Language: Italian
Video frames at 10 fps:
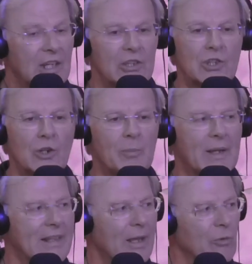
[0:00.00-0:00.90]
Ce lo
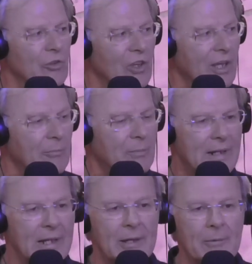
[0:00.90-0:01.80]
perdiamo
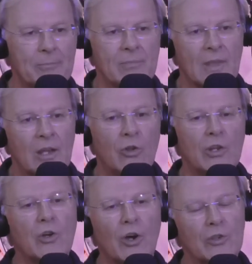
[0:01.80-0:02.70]
sempre, lo
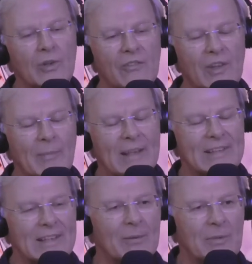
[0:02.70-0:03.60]
ricordo una
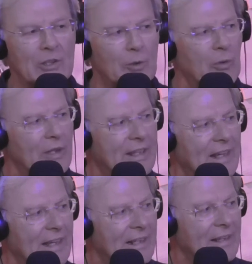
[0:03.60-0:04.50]
fermata della
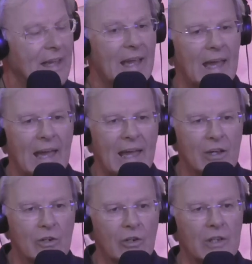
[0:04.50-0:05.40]
metropolitana. È vero, è vero.
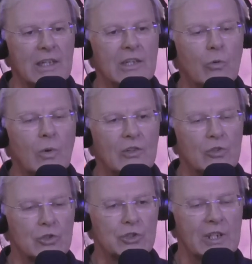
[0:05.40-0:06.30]
Ecco, è vero, in
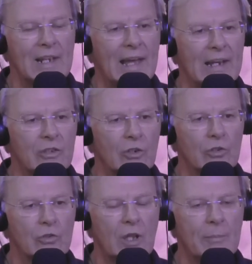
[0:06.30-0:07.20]
questo scenario
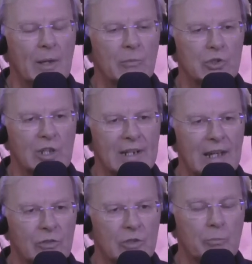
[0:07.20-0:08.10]
noi abbiamo
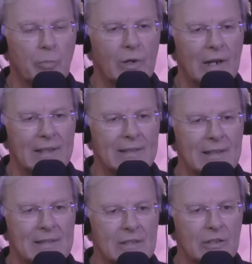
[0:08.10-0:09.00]
cercato di porre
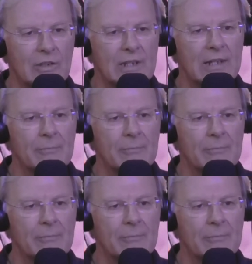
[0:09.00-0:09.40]
l'attenzione